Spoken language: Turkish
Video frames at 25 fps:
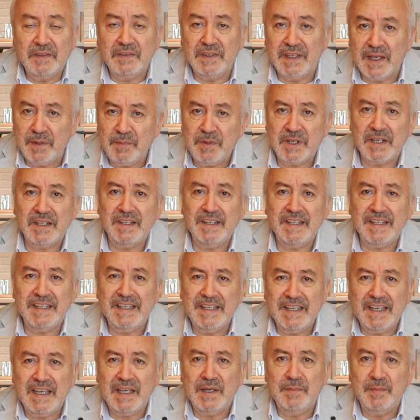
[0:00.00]
Demirin
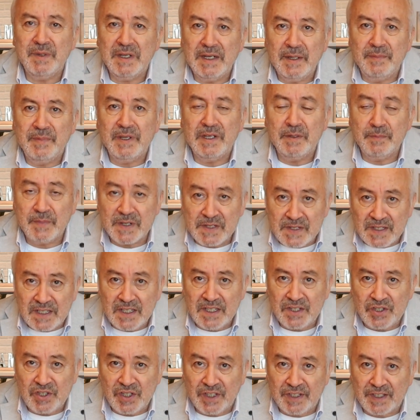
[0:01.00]
iyi
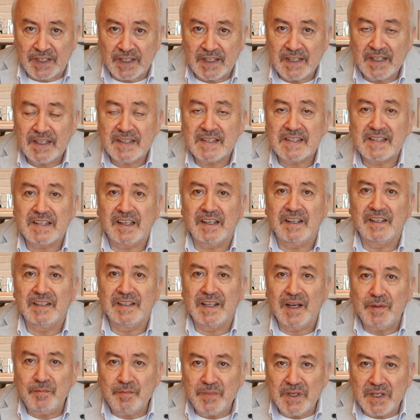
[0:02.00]
emilebilmesi için
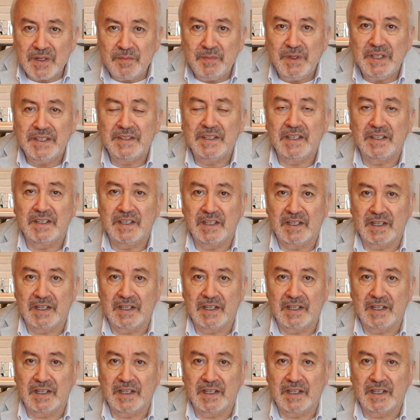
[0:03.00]
sağlam bir mide